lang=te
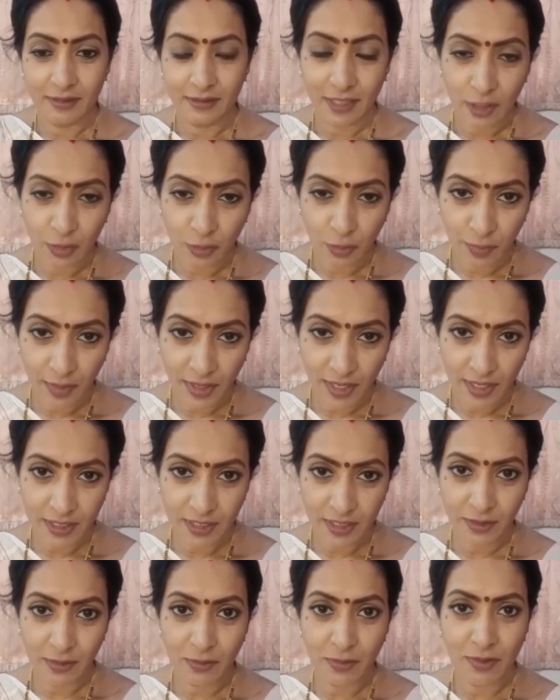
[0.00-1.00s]
తెలుగు
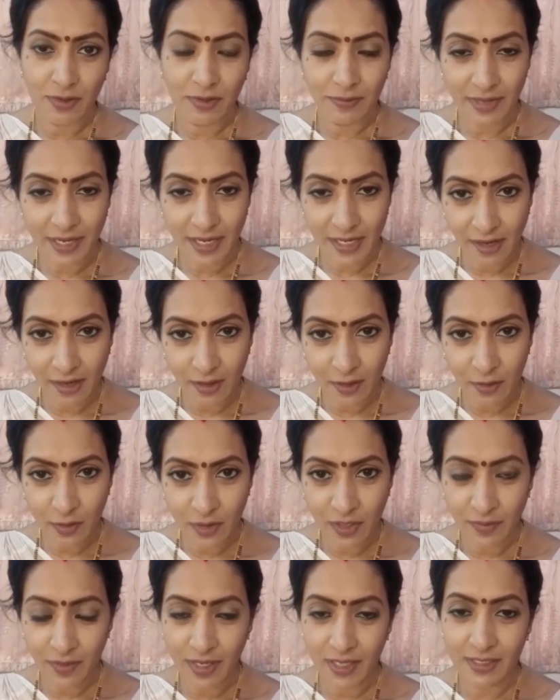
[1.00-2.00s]
ప్రేక్షకులు అండ్ మీడియాలో
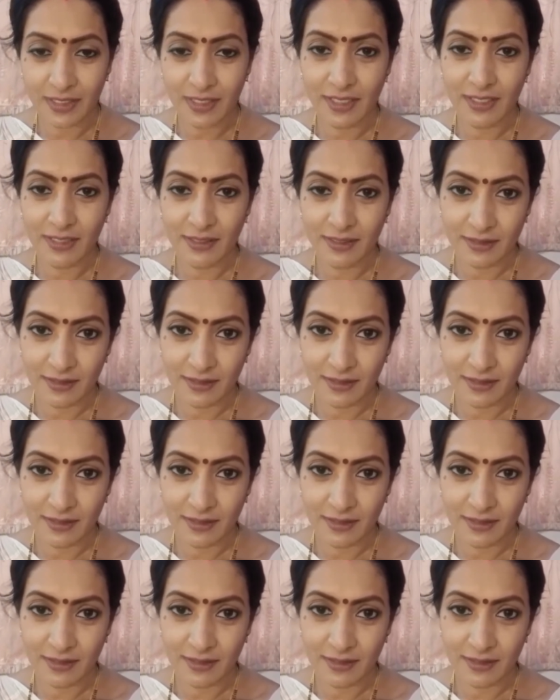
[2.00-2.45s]
ఉన్న వాళ్ళకి